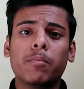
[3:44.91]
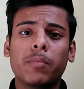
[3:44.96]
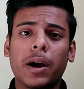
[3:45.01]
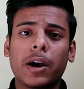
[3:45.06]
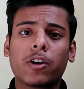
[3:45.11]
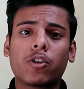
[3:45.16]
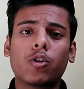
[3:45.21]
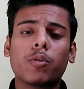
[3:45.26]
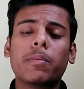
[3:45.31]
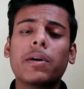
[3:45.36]

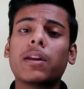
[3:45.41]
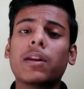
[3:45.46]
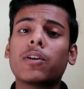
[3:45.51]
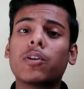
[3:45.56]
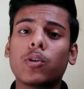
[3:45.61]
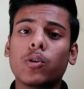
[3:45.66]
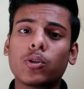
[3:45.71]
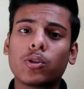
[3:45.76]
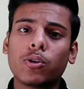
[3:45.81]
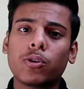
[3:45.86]
माइक्रोबियल
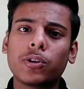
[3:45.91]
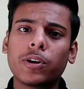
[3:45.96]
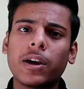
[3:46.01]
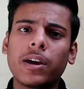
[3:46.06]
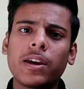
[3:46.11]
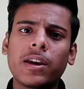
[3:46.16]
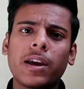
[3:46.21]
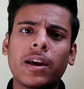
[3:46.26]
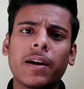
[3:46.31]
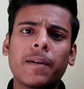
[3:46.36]
ग्रोथ हो
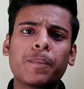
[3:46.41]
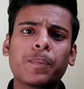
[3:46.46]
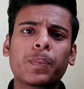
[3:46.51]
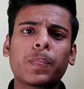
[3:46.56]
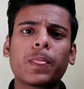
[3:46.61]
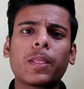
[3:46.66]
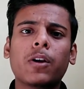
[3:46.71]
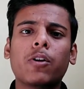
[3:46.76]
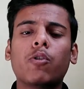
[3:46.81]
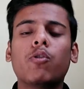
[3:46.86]
गई है
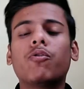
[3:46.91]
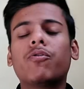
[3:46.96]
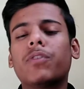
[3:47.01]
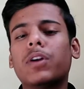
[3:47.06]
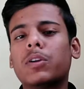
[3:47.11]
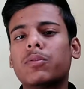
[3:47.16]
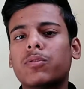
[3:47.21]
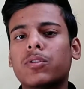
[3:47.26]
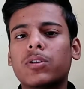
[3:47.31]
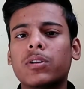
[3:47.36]
वो
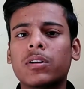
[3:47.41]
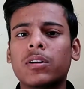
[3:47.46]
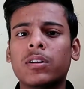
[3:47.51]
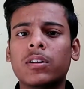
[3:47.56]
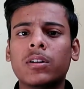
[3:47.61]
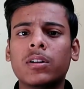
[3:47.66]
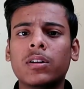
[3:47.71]
फिट फॉर